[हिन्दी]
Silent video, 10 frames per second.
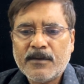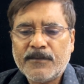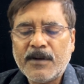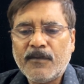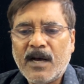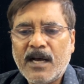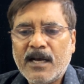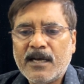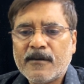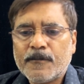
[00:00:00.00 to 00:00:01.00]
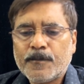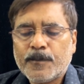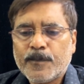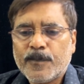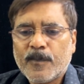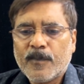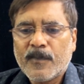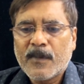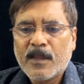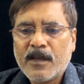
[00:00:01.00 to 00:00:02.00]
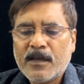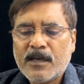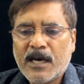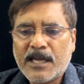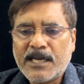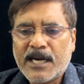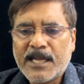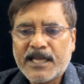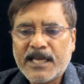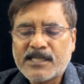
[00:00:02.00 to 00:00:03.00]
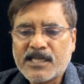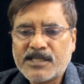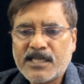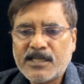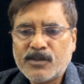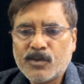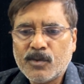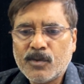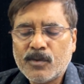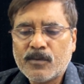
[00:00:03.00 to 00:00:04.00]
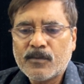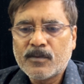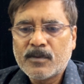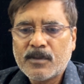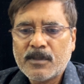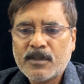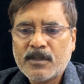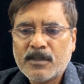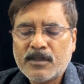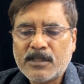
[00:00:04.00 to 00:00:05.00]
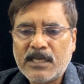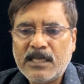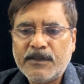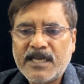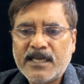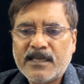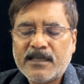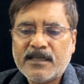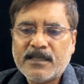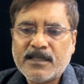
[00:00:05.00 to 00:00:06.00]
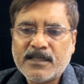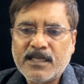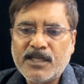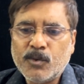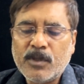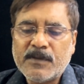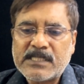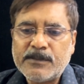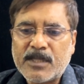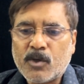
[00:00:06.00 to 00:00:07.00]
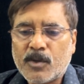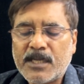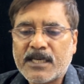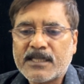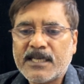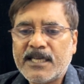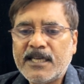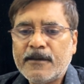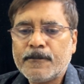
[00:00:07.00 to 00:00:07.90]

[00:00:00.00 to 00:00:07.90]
फिर वहाँ हरियाणा के एक सज्जन जो दिल्ली में दिल्ली यूनिवर्सिटी में नौकरी करते हैं